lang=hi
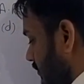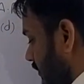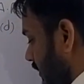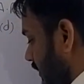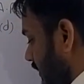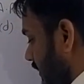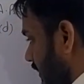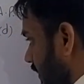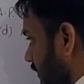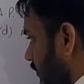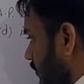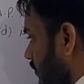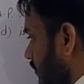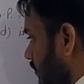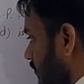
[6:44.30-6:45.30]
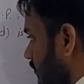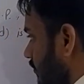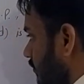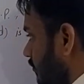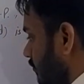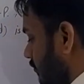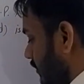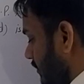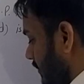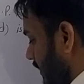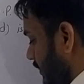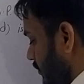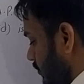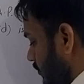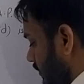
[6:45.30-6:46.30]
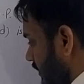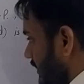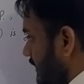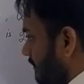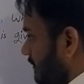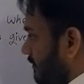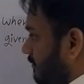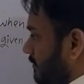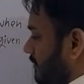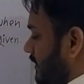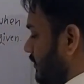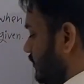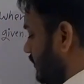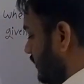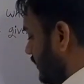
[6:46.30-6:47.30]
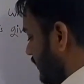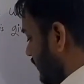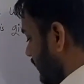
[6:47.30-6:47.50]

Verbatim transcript: थ्री इंटू वन बाई टू डी अपना वन बाई टू है